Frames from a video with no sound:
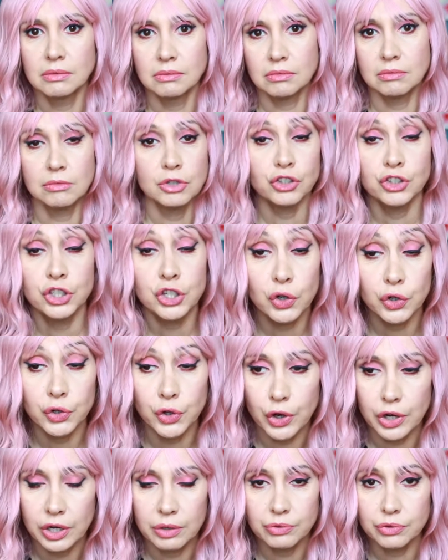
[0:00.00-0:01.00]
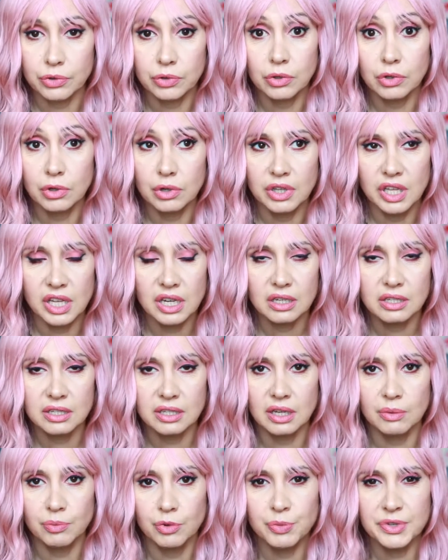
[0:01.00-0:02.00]
Moi, je dis Connor, hein, parce que Connor,
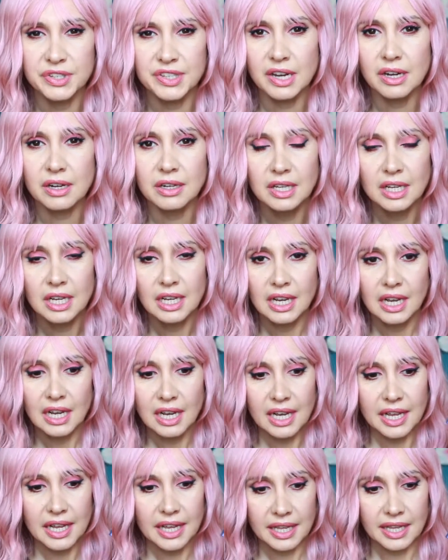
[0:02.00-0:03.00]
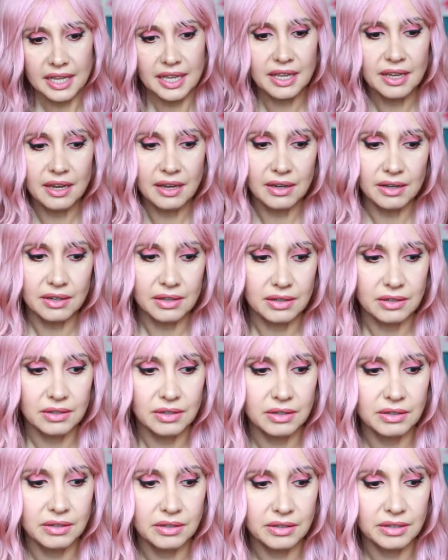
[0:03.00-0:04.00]
c'est un peu bizarre.
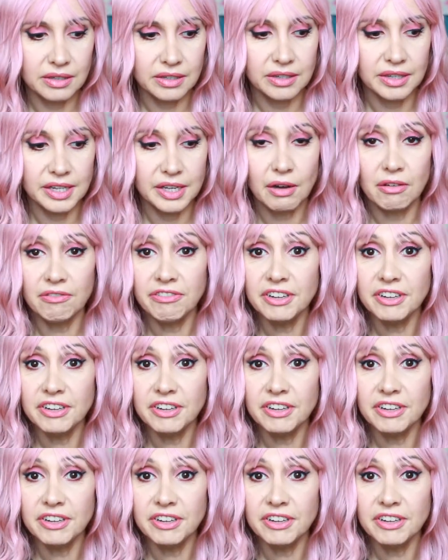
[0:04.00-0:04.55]
Euh, et, en